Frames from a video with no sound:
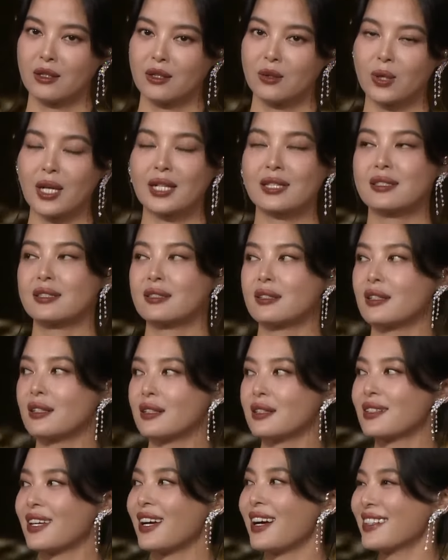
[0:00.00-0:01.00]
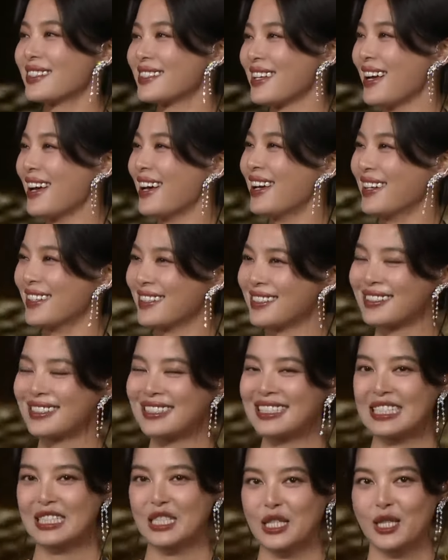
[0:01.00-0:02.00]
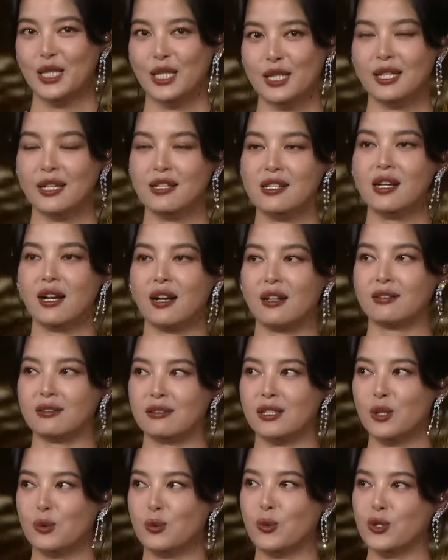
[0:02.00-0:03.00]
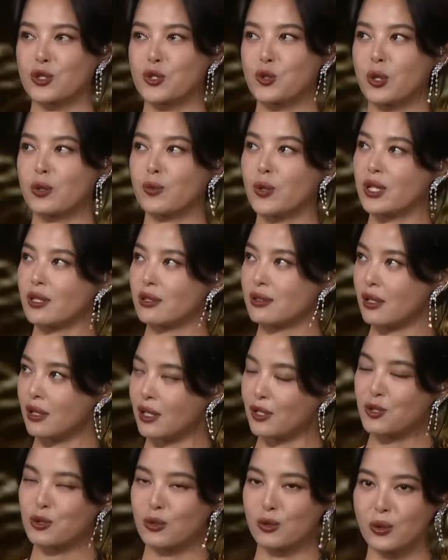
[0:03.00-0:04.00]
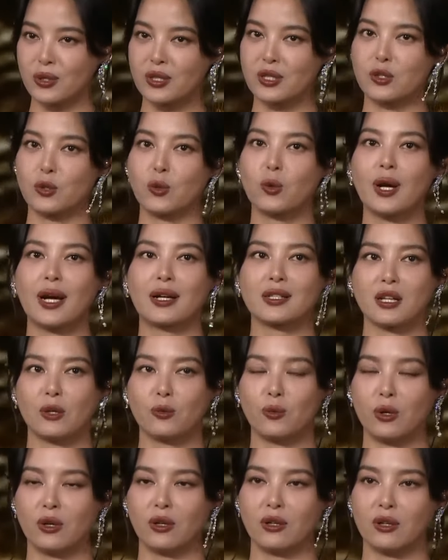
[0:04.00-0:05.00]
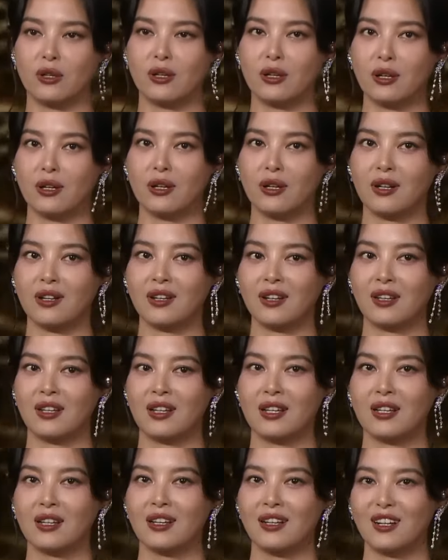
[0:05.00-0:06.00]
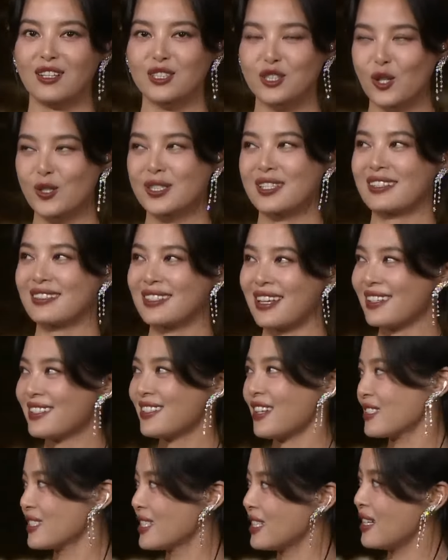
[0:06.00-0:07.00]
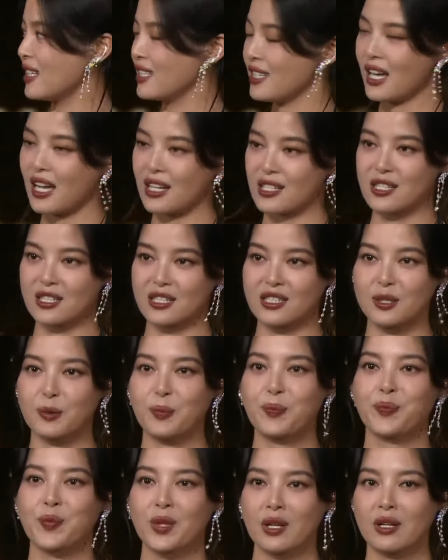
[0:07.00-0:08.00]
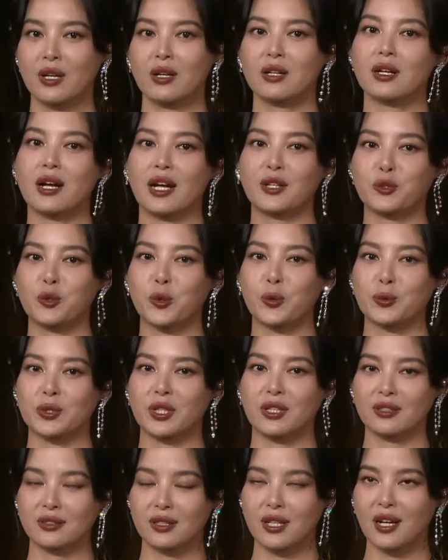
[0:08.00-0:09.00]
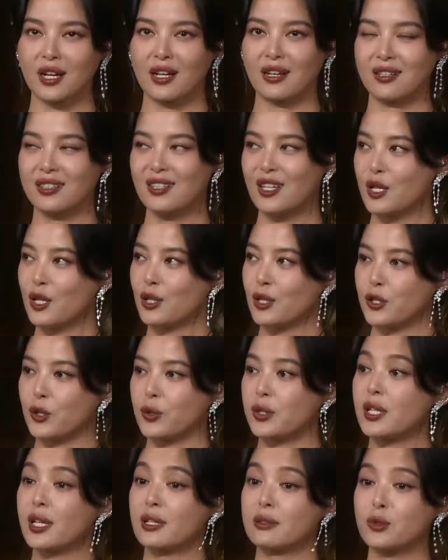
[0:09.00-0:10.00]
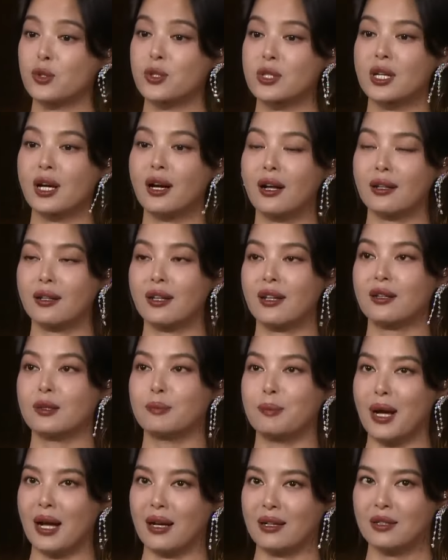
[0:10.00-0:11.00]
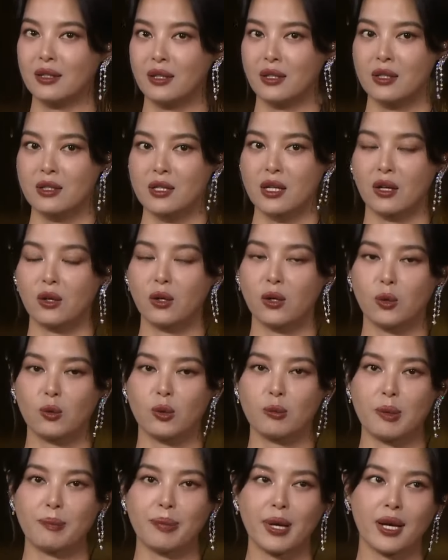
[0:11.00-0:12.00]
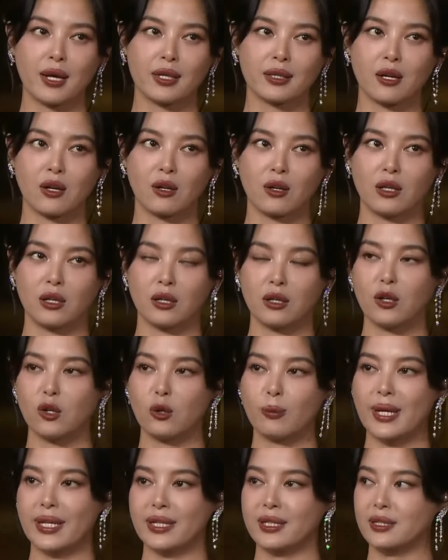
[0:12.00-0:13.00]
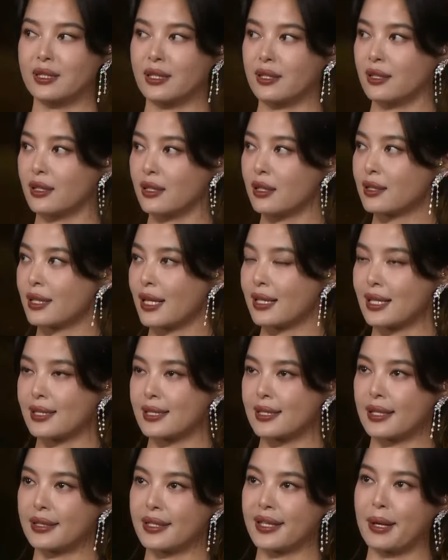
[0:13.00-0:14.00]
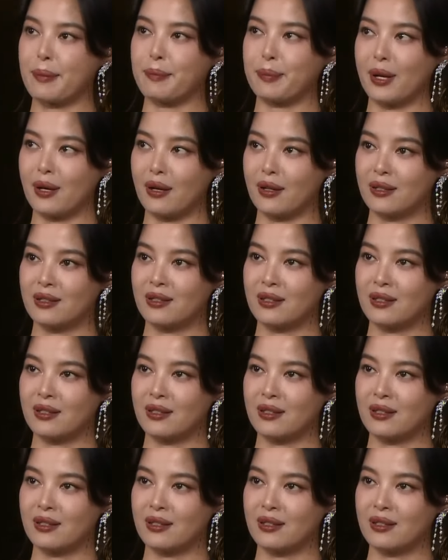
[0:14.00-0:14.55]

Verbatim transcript: 我还记得他在现场跟我说过，呃，说过一句话，让我，呃，到现在想起来也还是。很感动的，他有一天就是很冷嘛，然后我们拍到了后半夜的大概三点吧，